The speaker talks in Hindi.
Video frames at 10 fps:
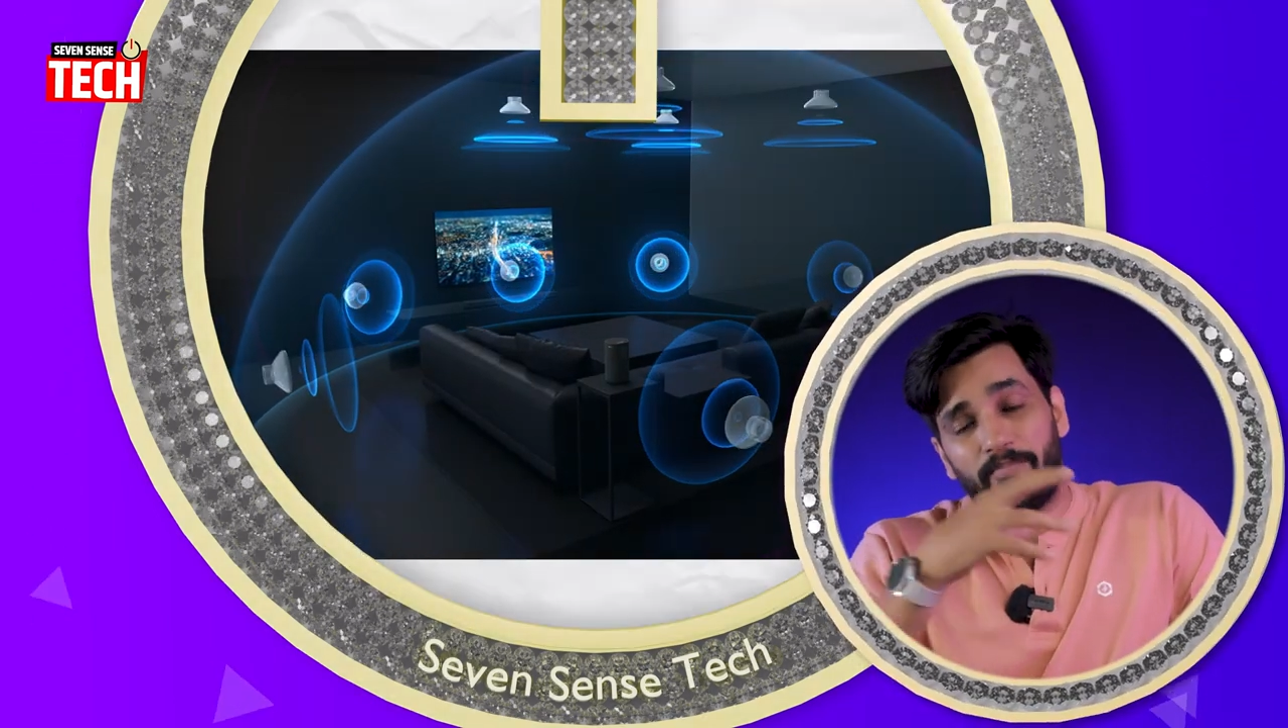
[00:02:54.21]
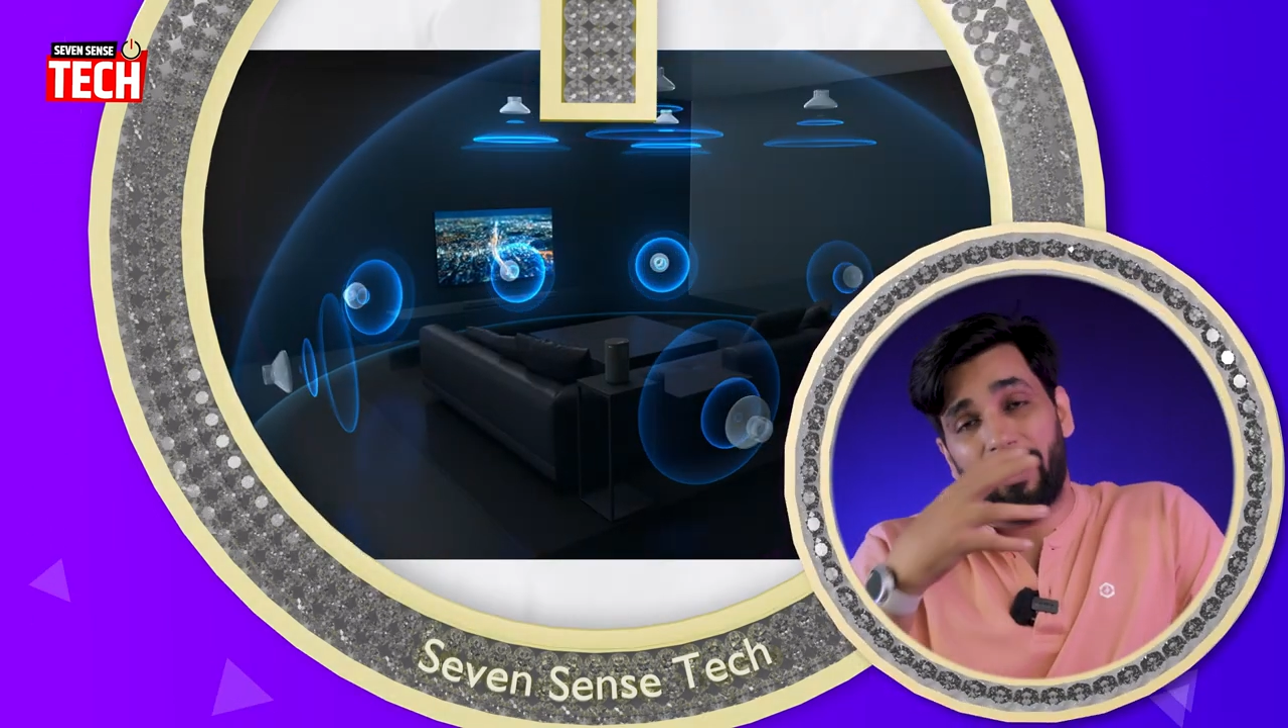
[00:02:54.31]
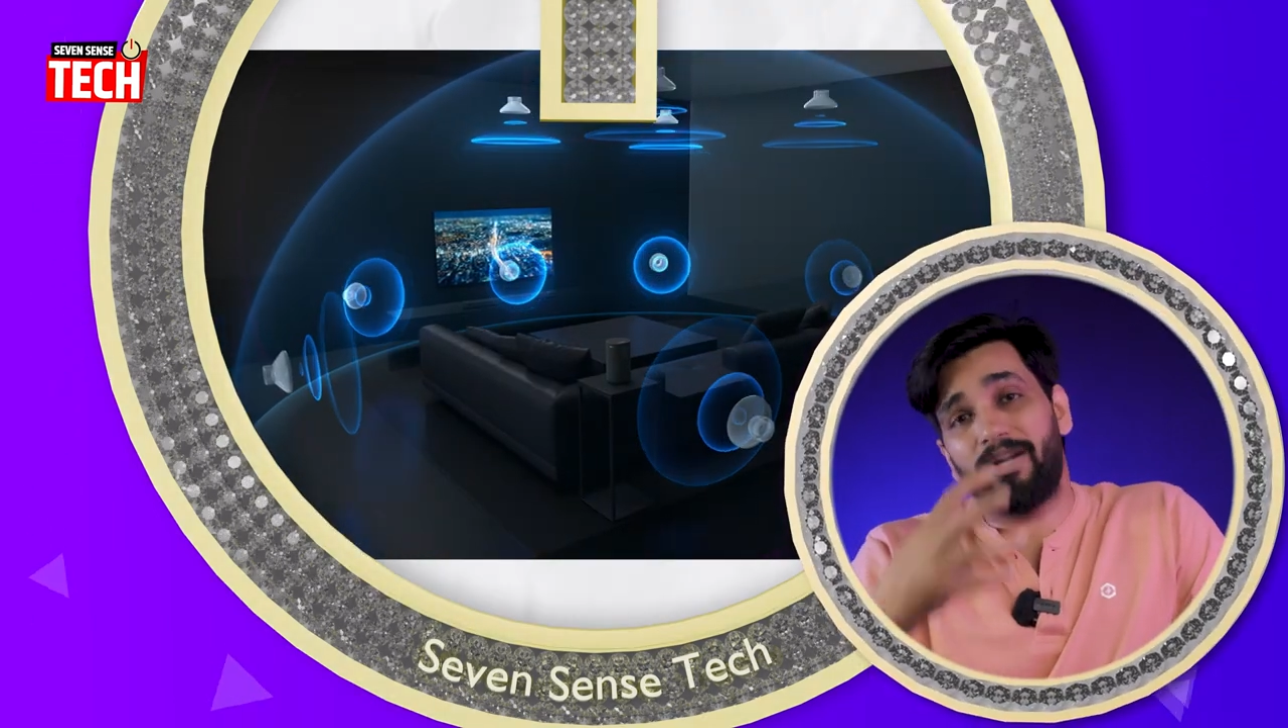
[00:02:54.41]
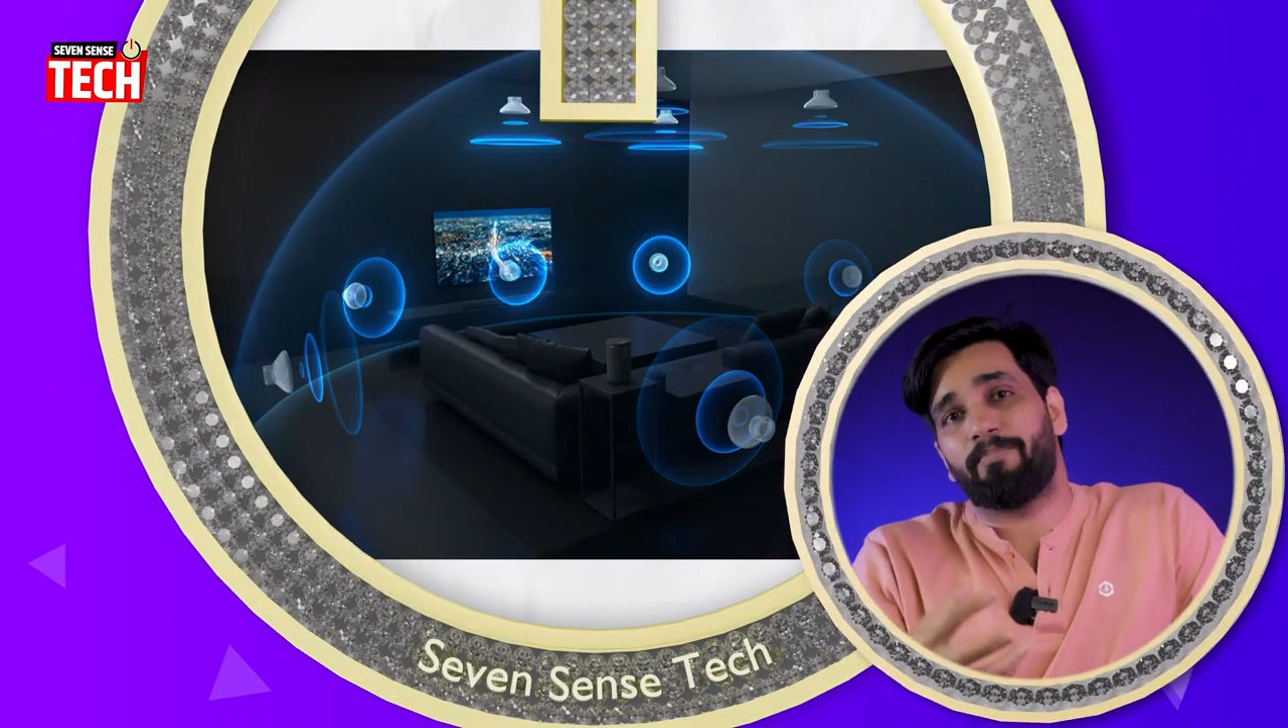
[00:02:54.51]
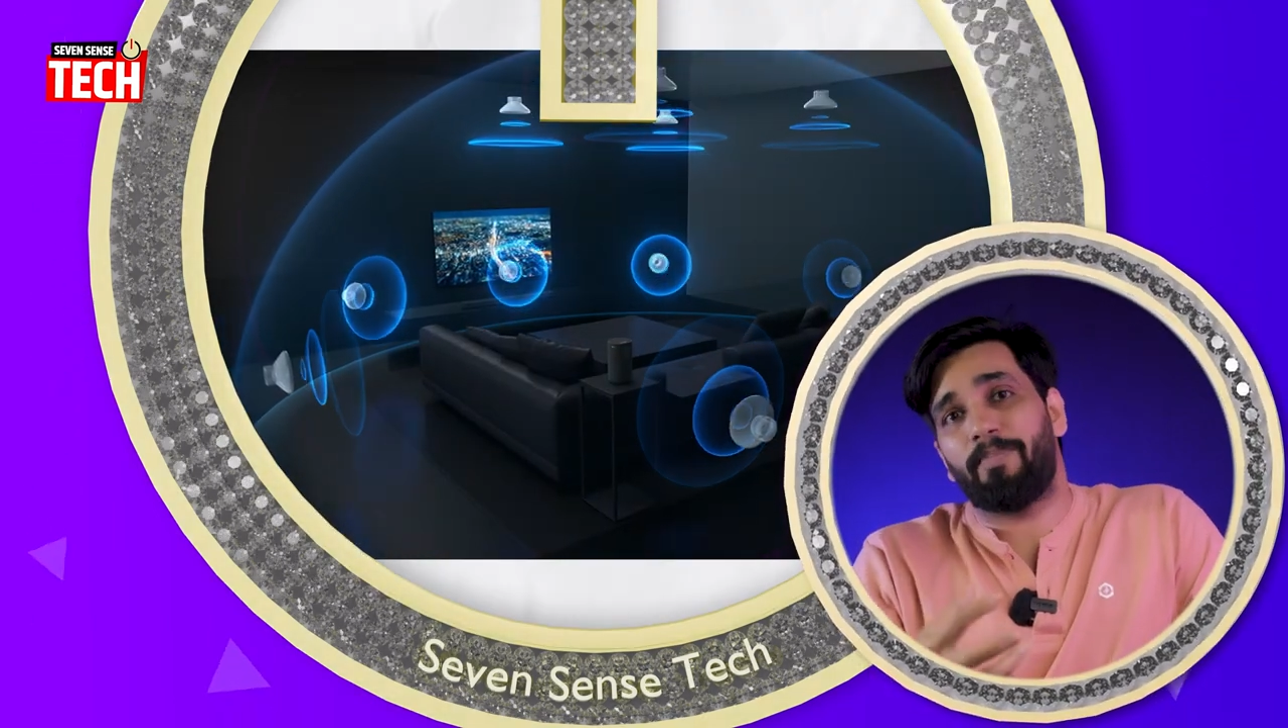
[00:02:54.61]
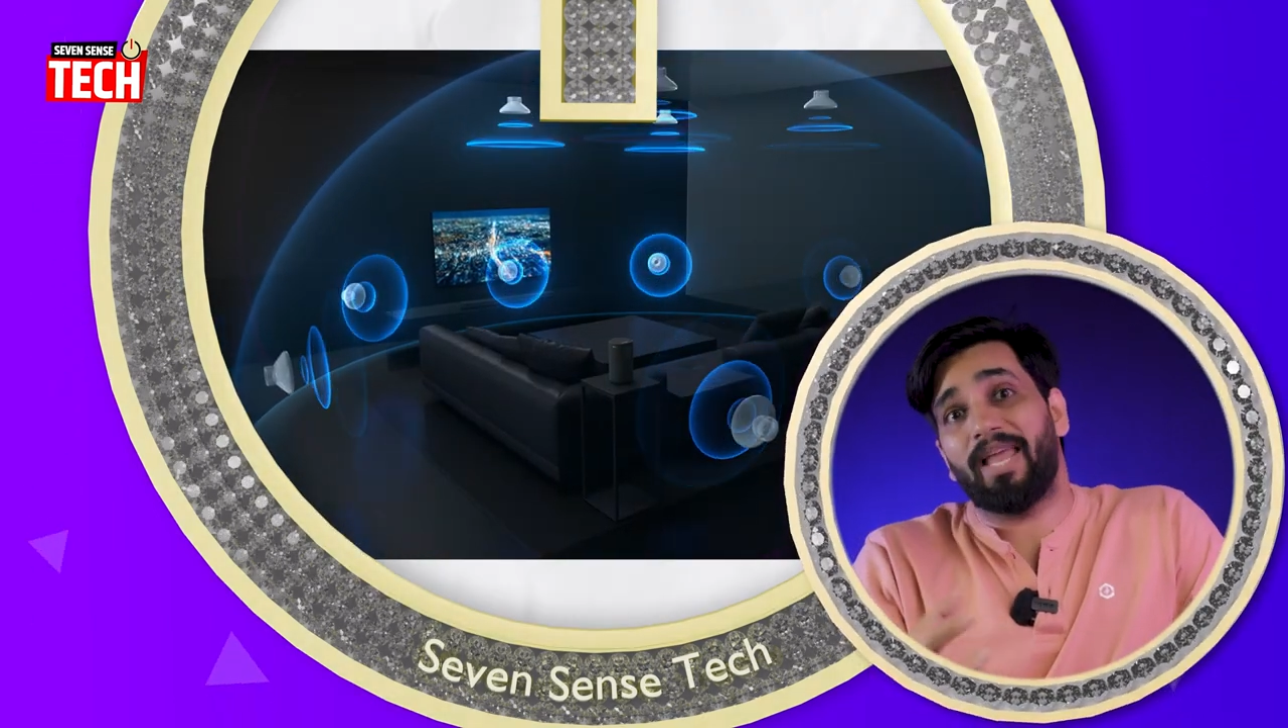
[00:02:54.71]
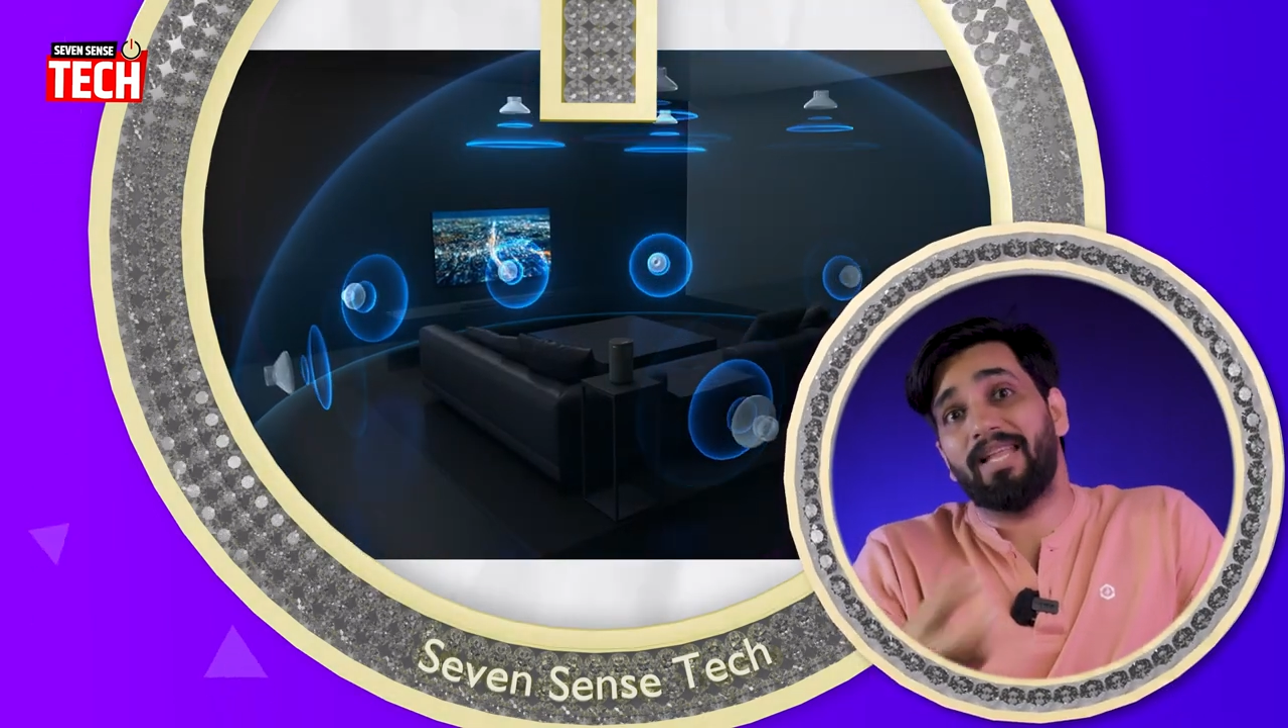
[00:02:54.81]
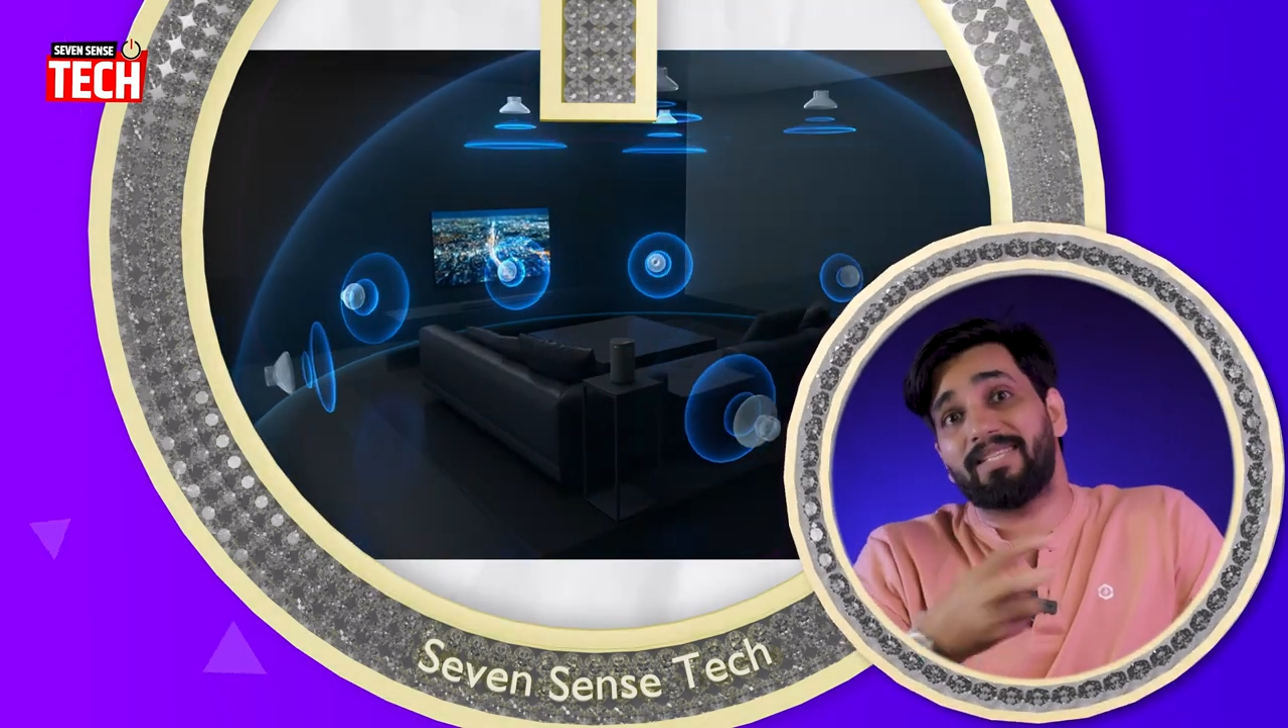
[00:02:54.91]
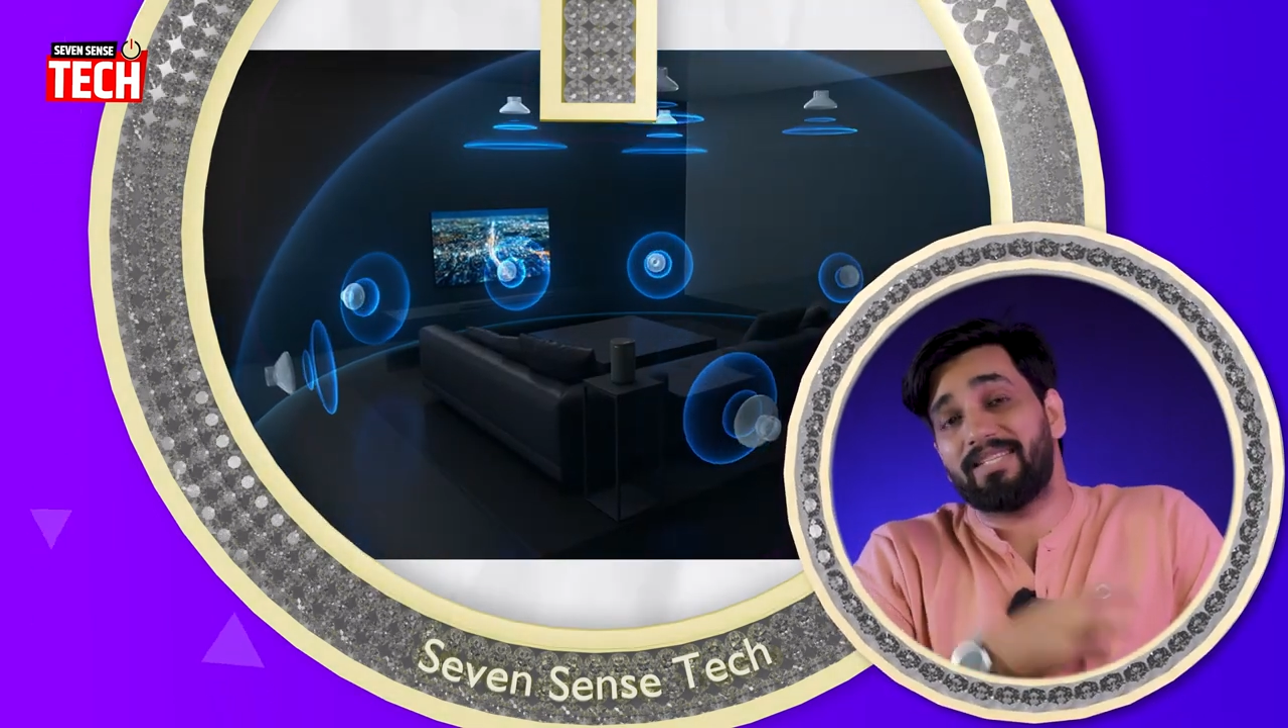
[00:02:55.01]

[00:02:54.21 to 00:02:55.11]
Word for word: बट पहले